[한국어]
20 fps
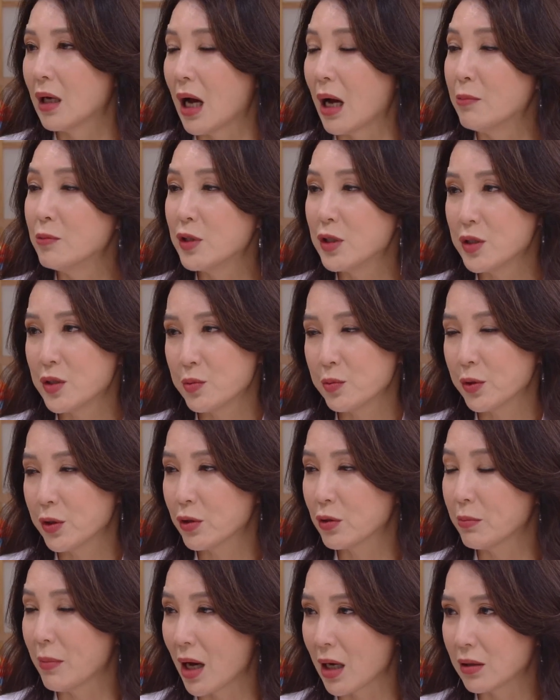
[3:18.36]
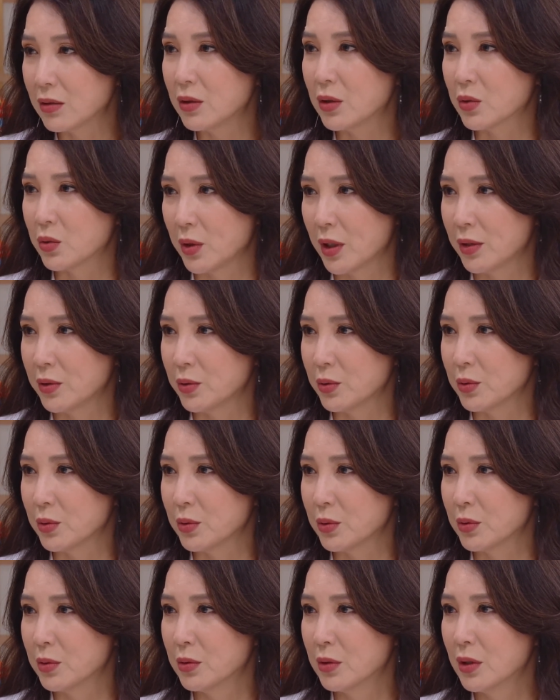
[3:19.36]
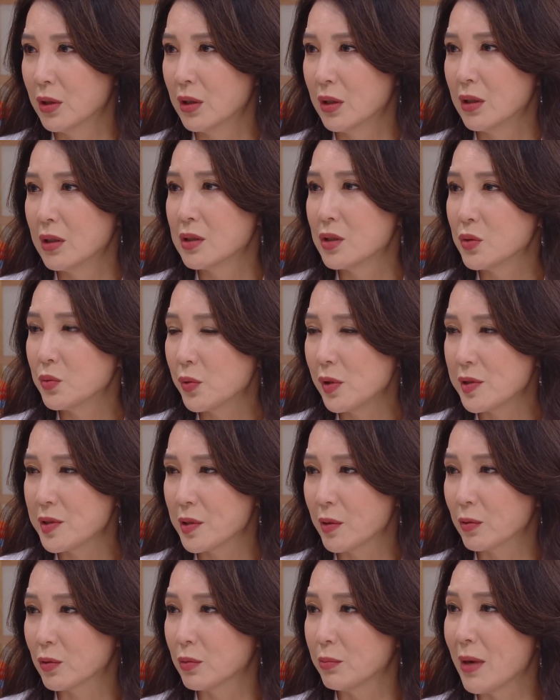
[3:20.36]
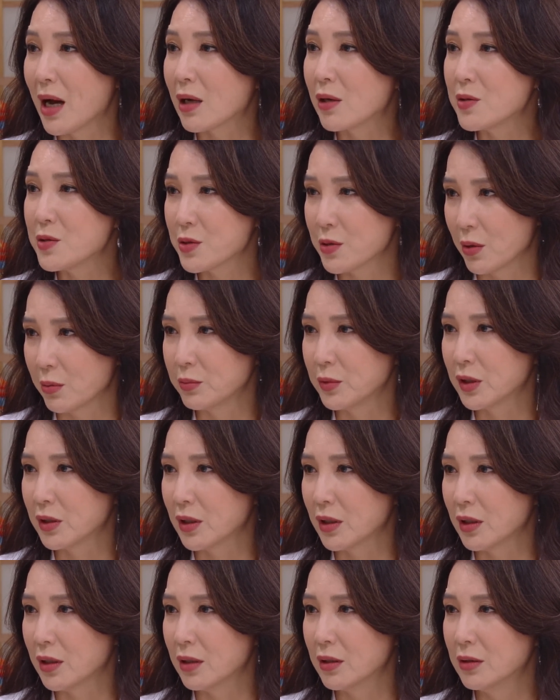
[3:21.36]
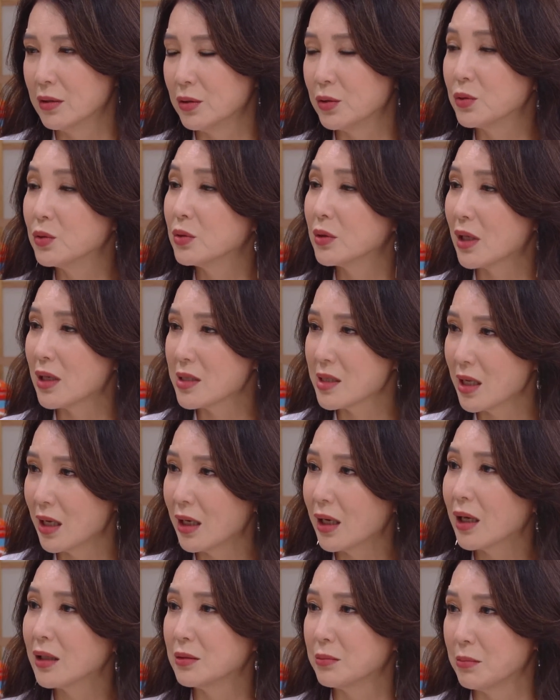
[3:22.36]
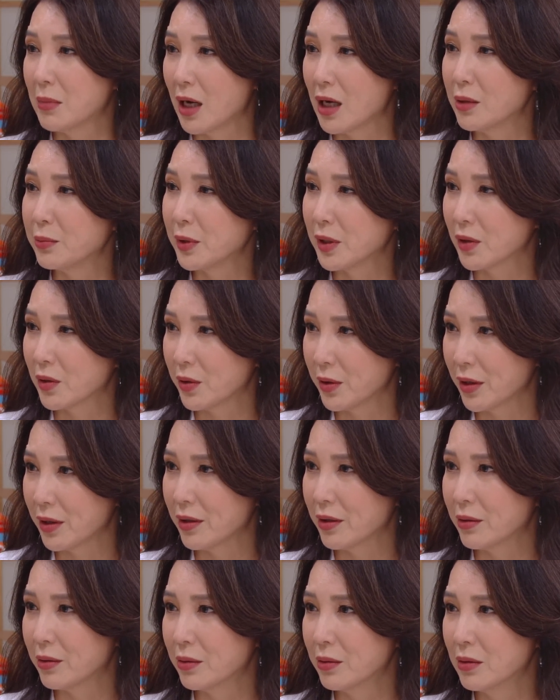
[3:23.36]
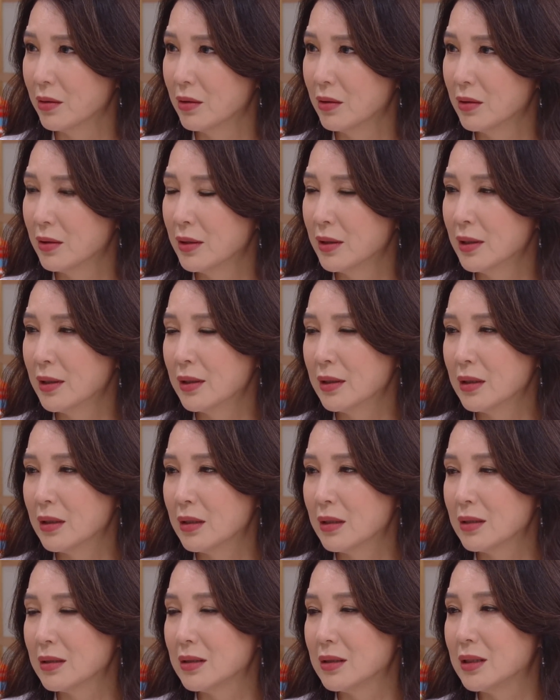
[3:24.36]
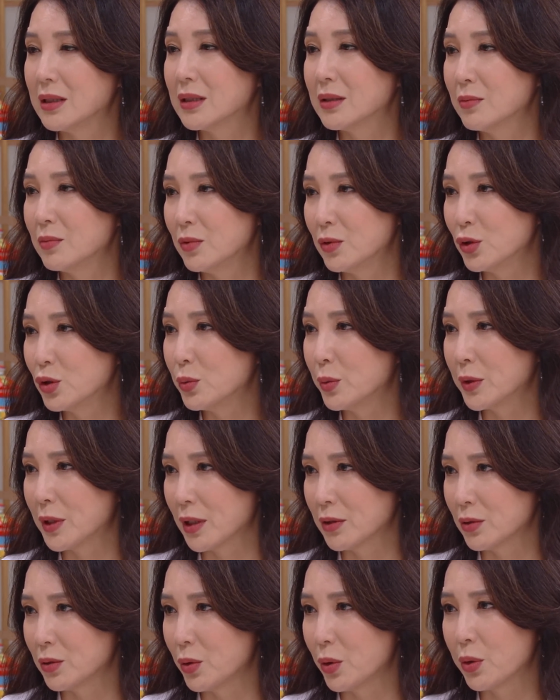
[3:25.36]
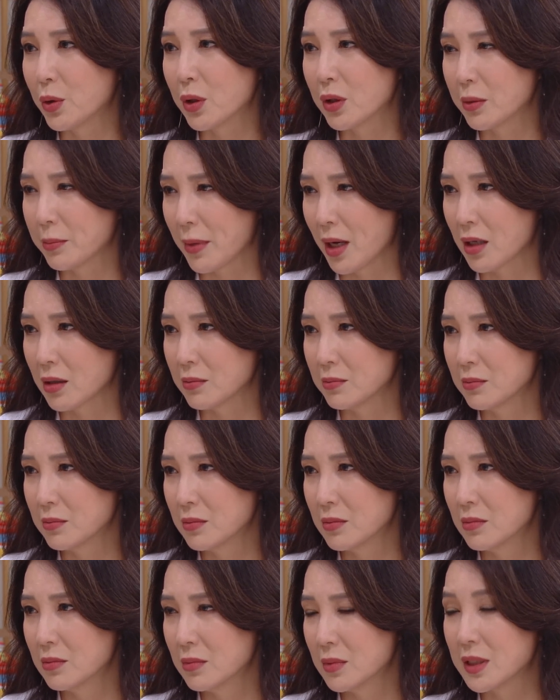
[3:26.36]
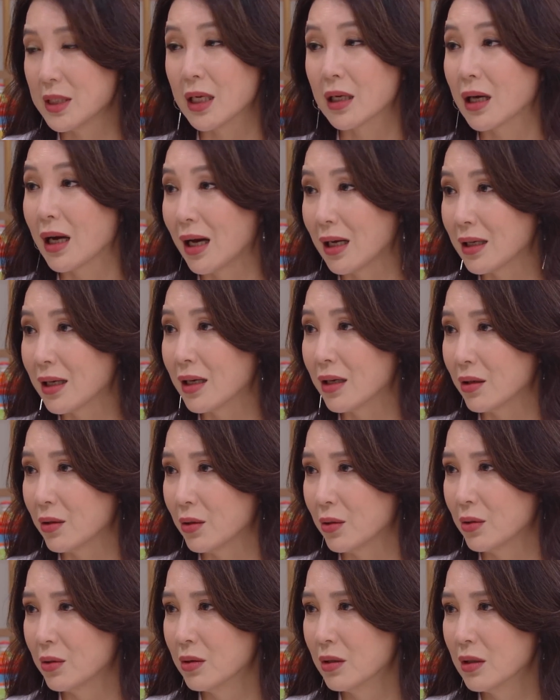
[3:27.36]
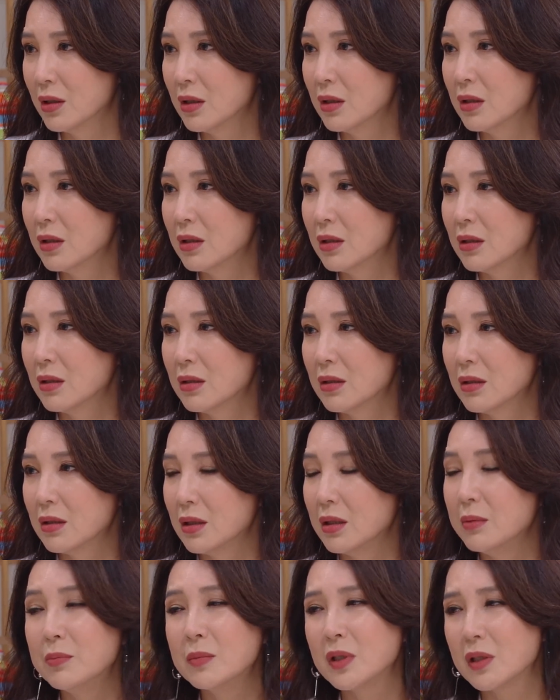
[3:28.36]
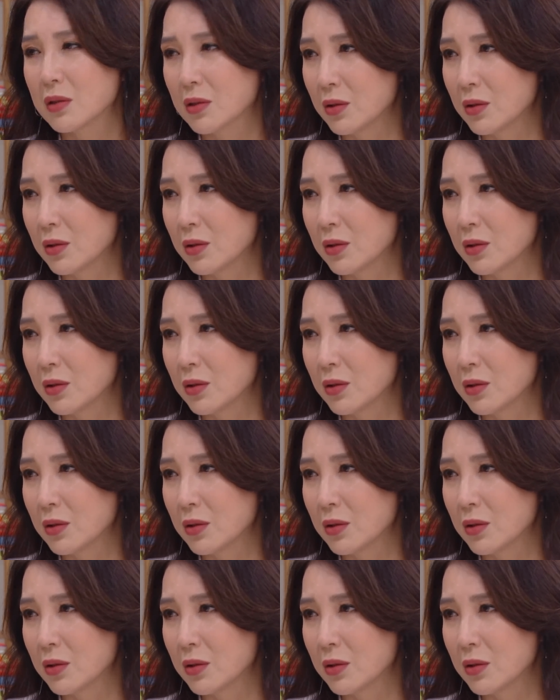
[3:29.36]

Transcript: 아무리 숨기고 막으려고 해도 숨길 수 없고 막을 수 없는 게 누군가를 사랑하는 마음인 거예요. 지금은 누구보다도 도경이 마음 제가 알아요. 힘들